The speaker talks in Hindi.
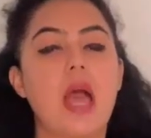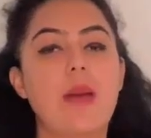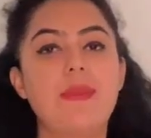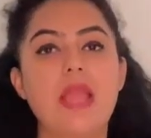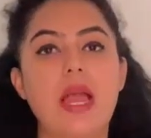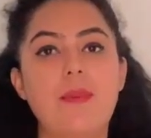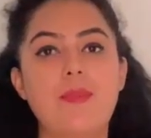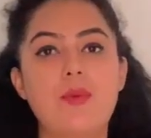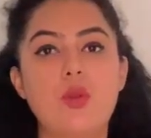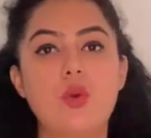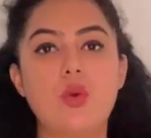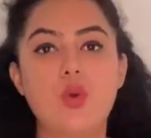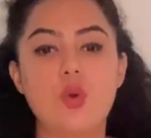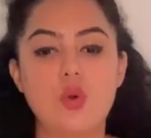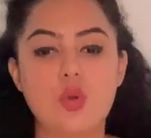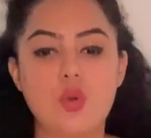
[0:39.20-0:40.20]
अभी आप
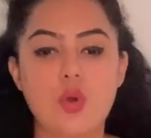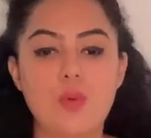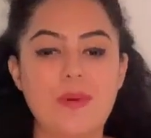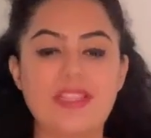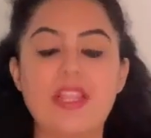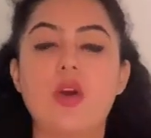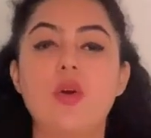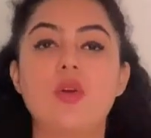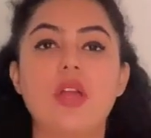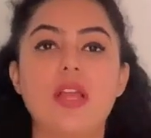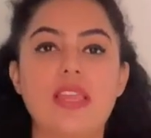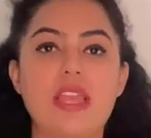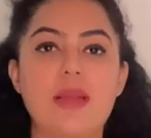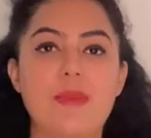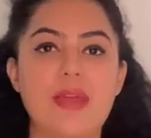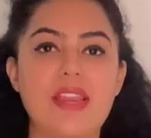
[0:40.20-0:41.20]
लोगों को पता होगा
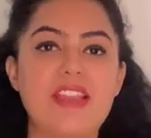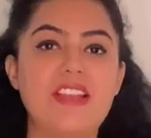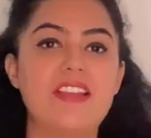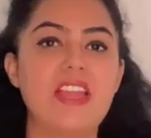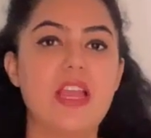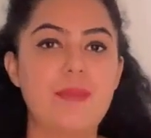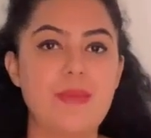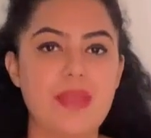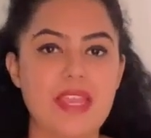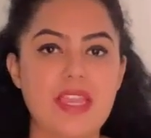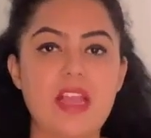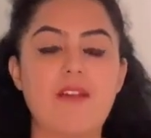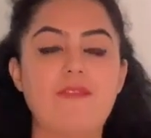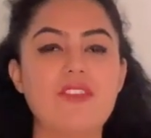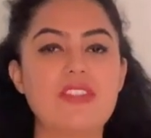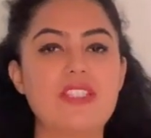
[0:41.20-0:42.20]
कि हमारे इंडिया में
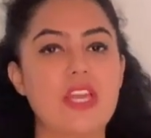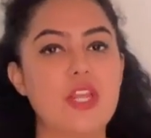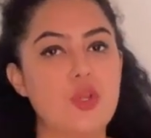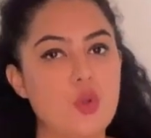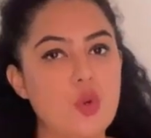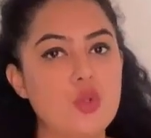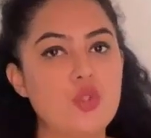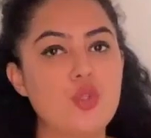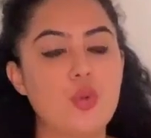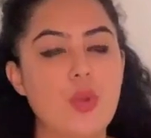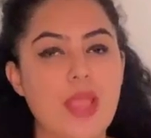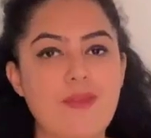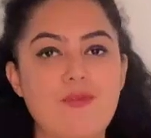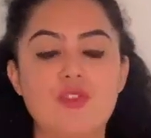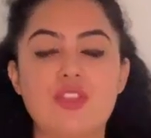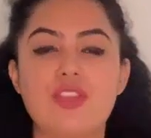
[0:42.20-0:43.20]
काफ़ी सारे लोग जो
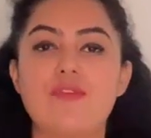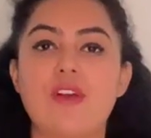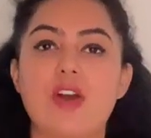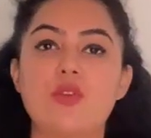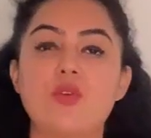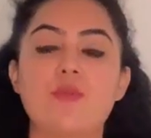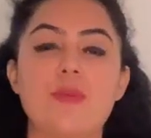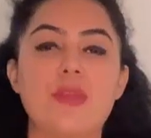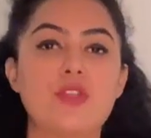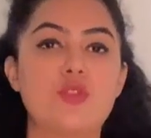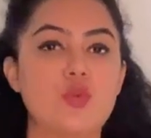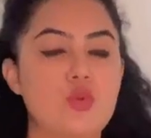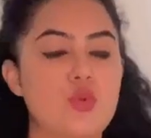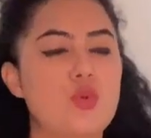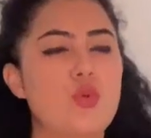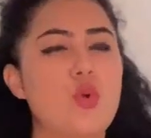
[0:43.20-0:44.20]
है वो दीवारों पे
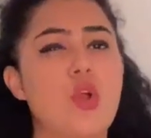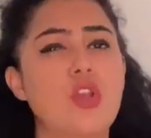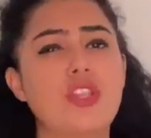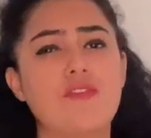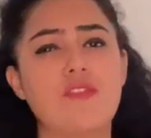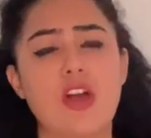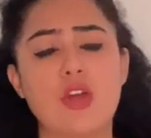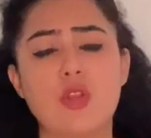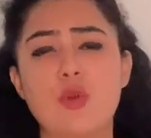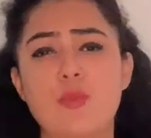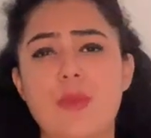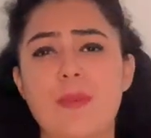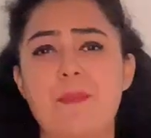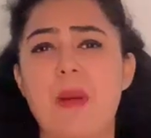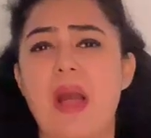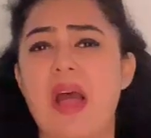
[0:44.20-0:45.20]
सुसु और दीवारों
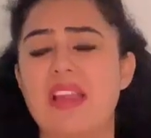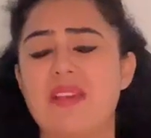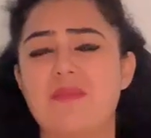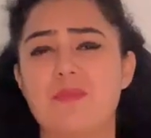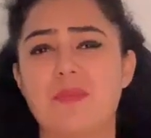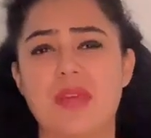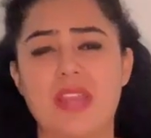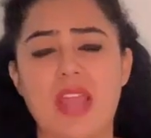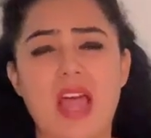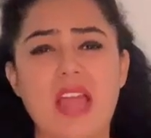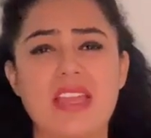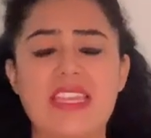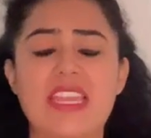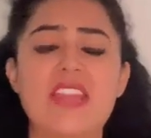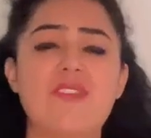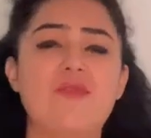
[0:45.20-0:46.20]
पे पान
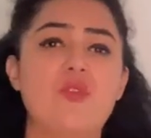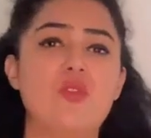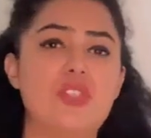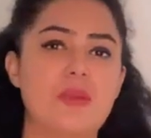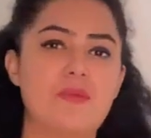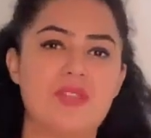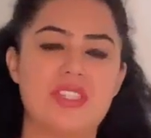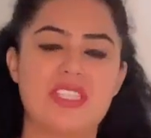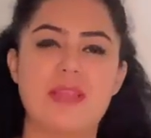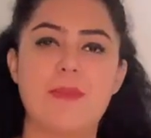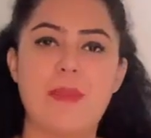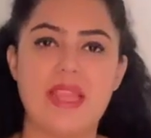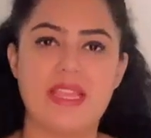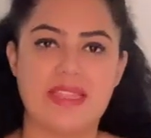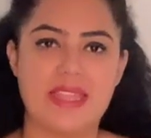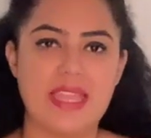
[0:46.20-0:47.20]
पराग ये वो सब चीज़ें
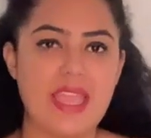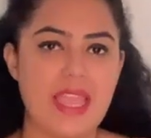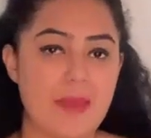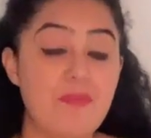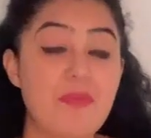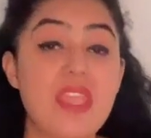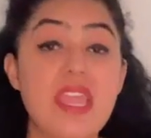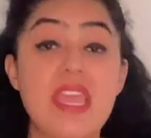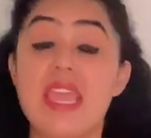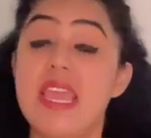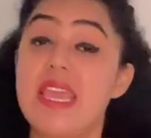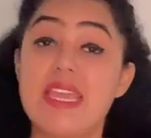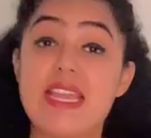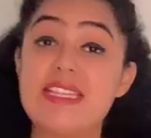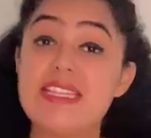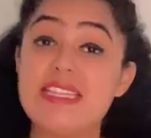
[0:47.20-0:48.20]
फेंकते हैं ये